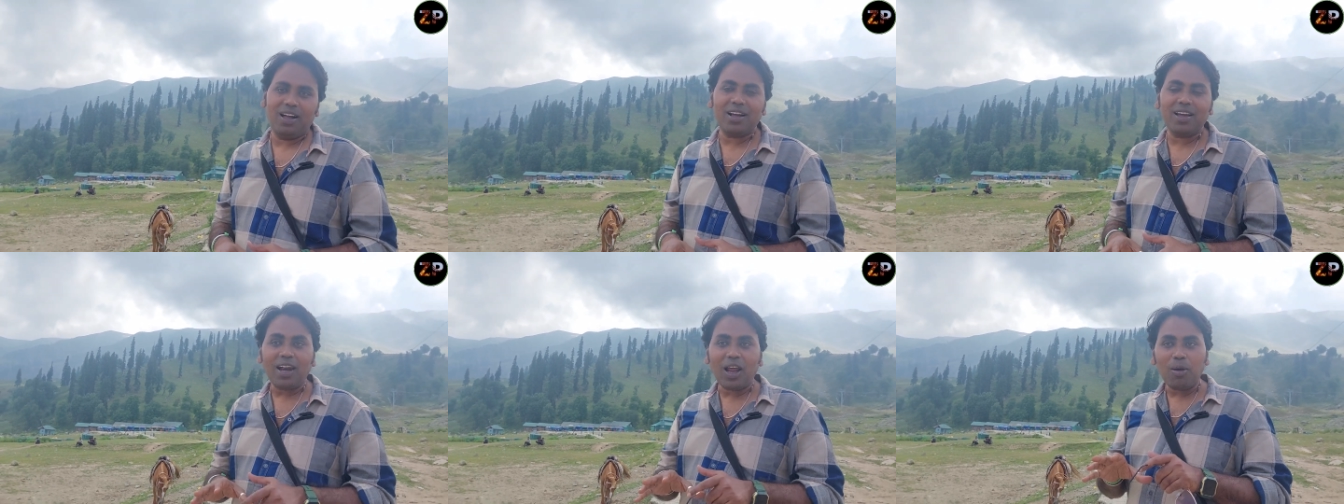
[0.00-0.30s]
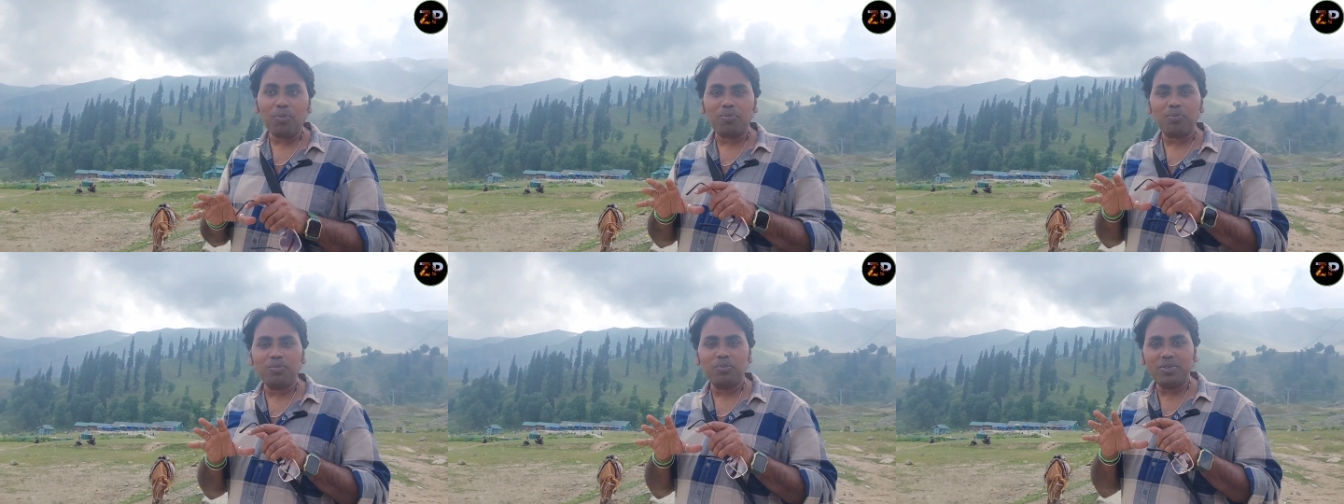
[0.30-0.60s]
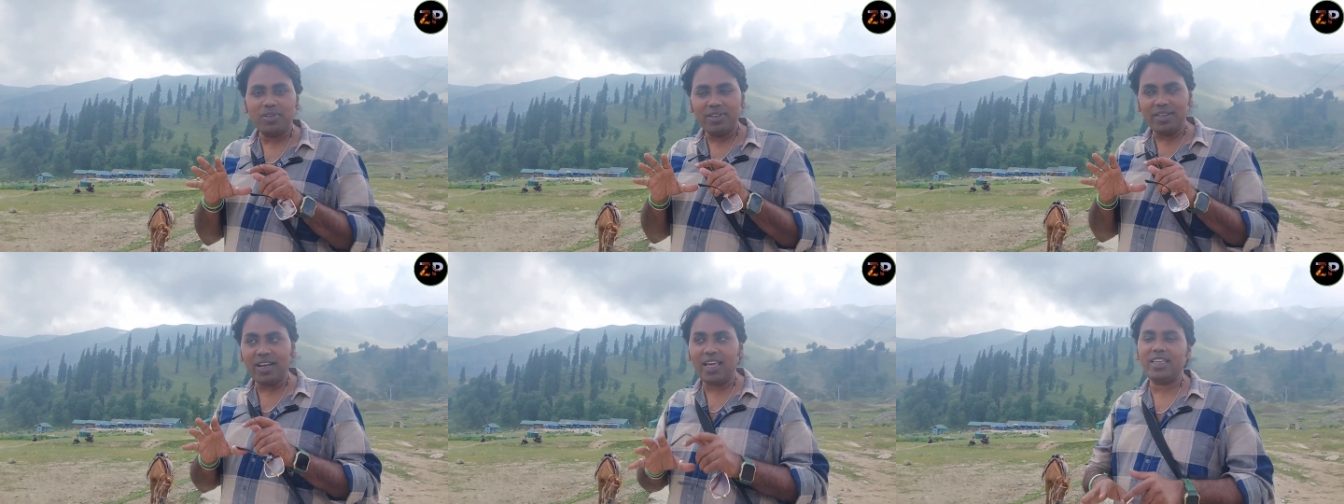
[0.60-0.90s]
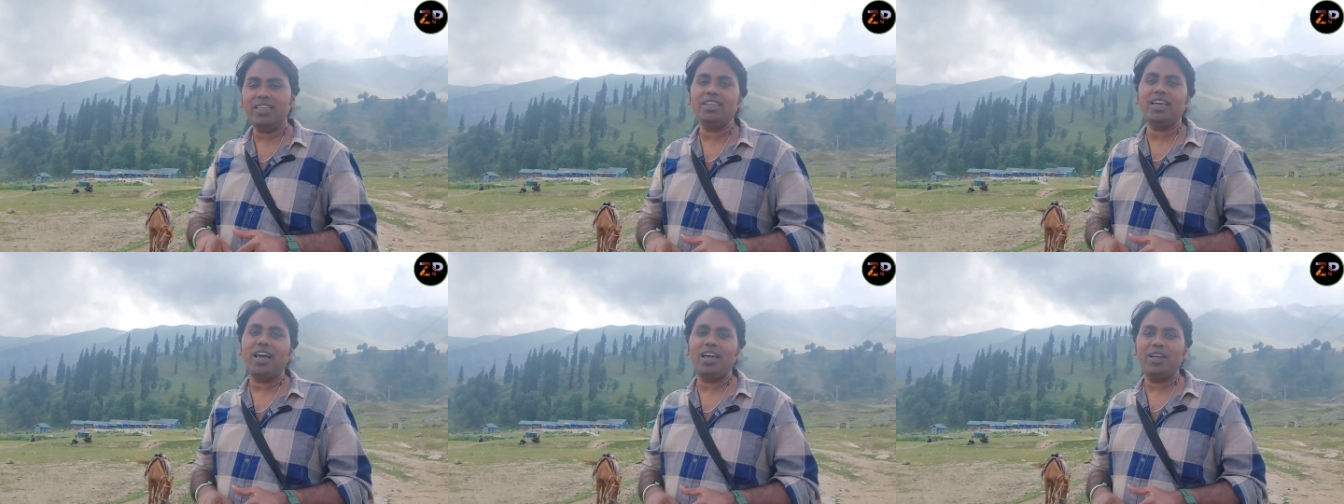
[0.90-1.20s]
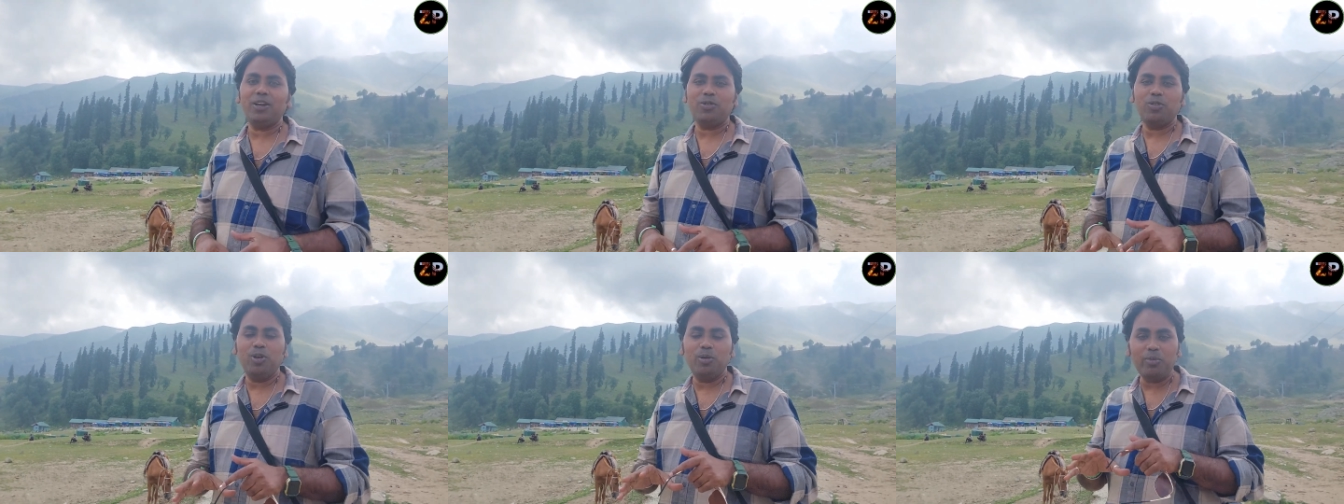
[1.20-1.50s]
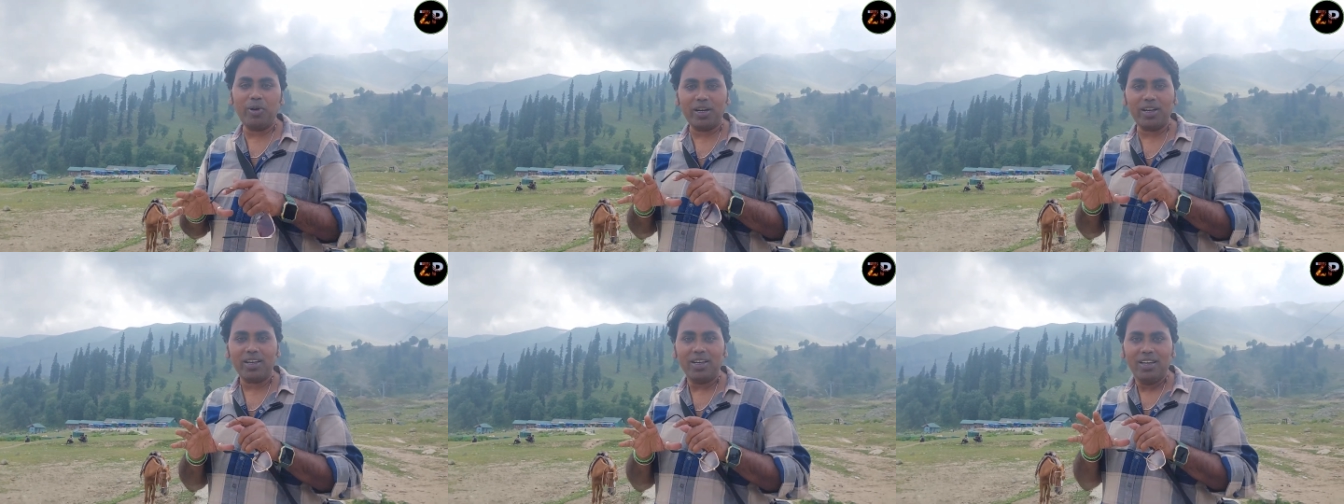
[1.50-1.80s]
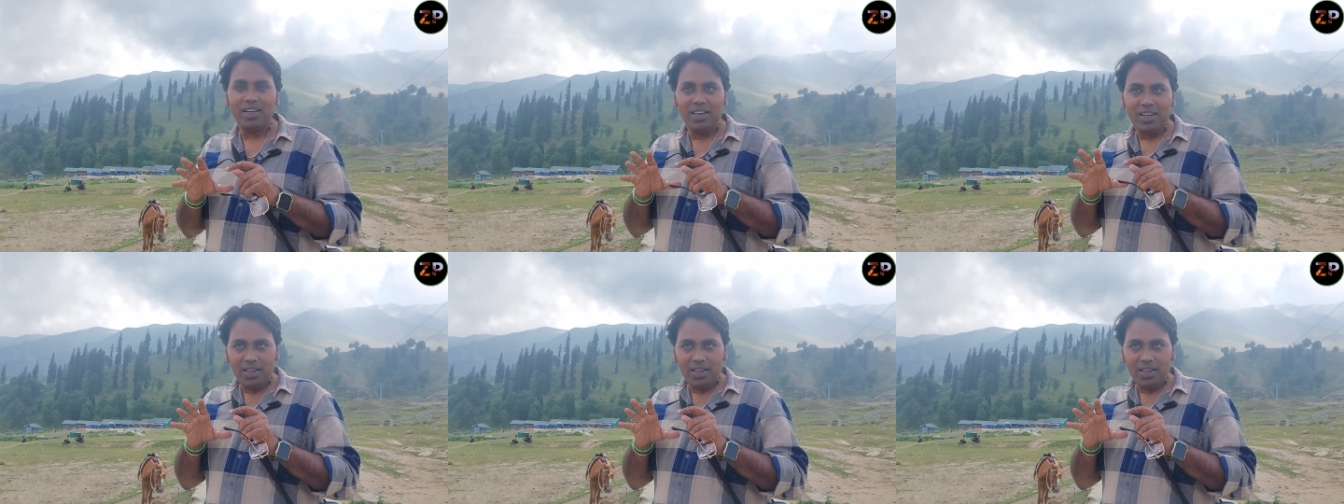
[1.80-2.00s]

अगर आप नहीं आए हैं गुलमर्ग